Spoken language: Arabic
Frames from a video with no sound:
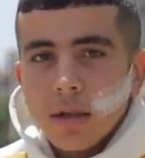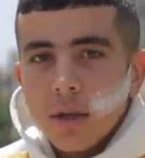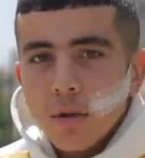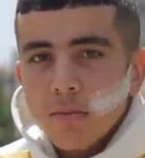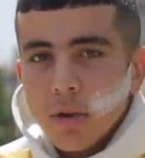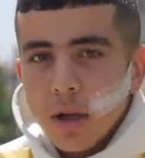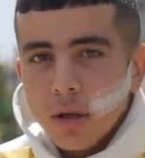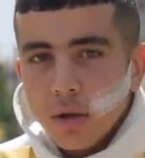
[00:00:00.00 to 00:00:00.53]

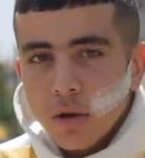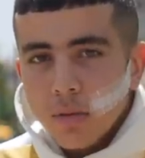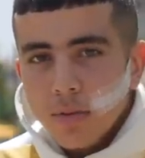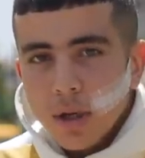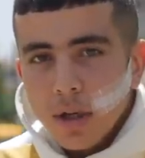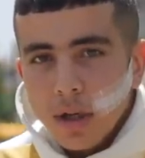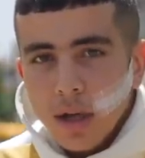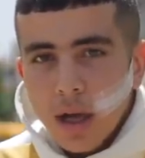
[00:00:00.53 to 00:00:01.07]
السلام عليكم
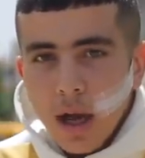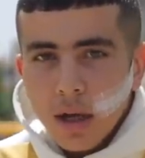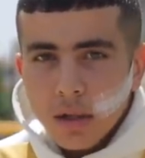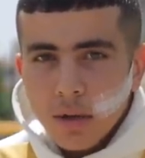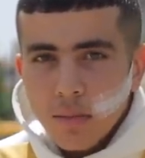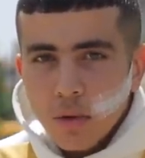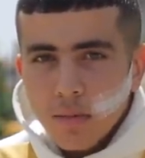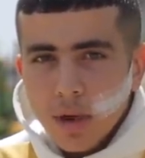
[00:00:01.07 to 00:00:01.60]
انا
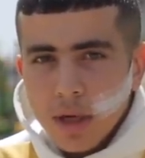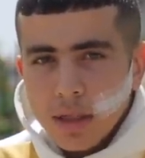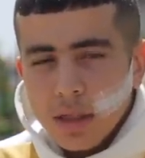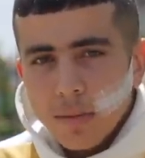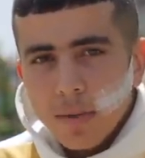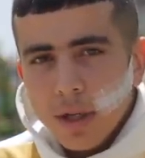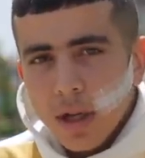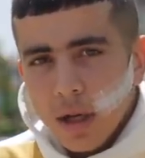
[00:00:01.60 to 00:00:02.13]
كنقدمكم
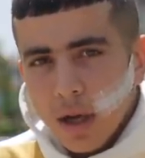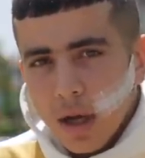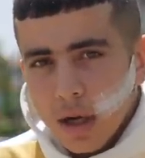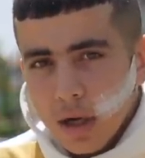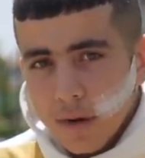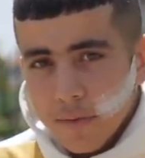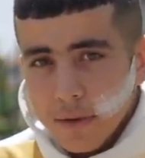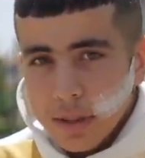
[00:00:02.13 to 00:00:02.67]
راسي بلال
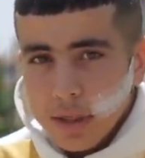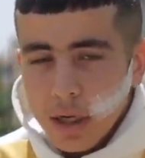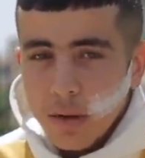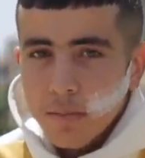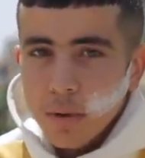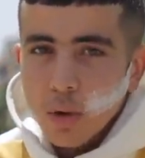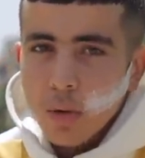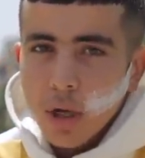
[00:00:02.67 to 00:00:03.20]
الغرافي
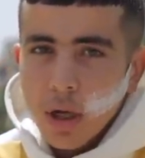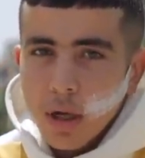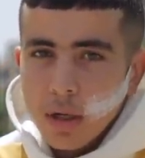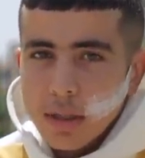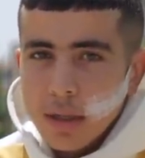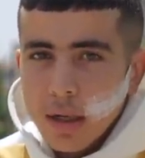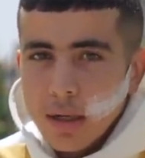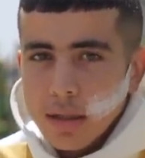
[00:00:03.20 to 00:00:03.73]
ساكن بنوري
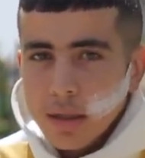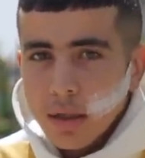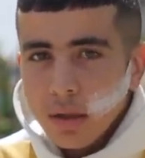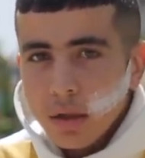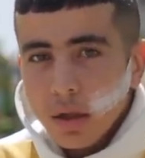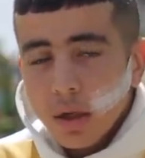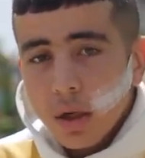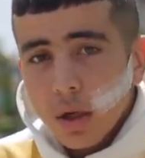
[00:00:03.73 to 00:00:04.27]
غير ثلاثه
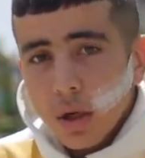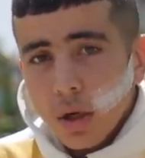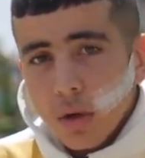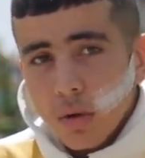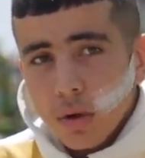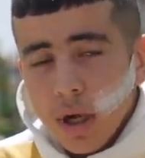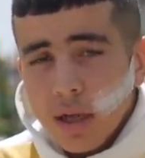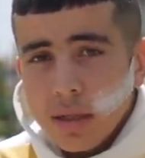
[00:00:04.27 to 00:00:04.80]

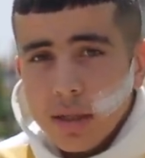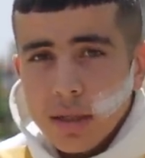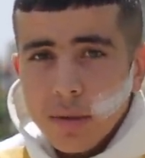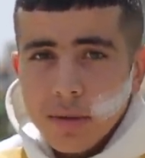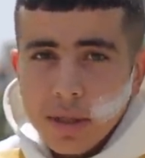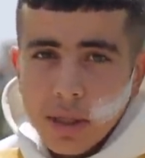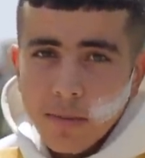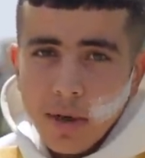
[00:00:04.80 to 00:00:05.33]
ونهار
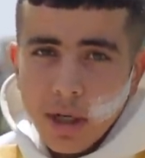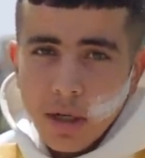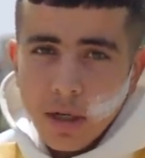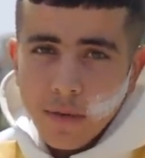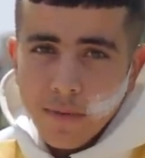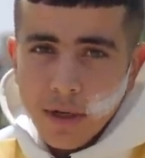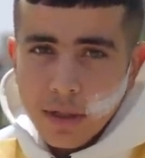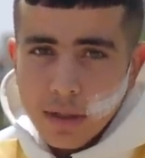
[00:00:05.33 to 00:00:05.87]
السبت السيمانه
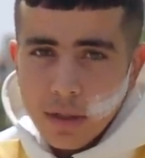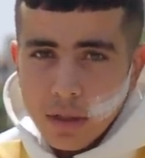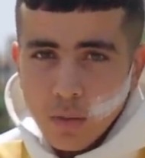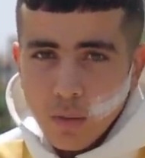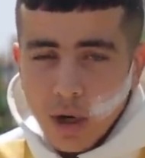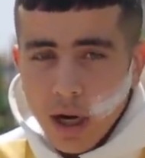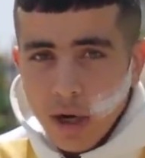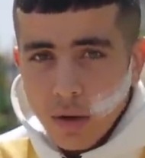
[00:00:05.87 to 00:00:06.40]
اللي فاتت
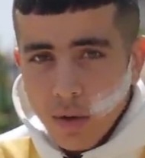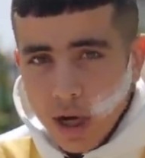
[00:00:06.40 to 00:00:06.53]
وقع لي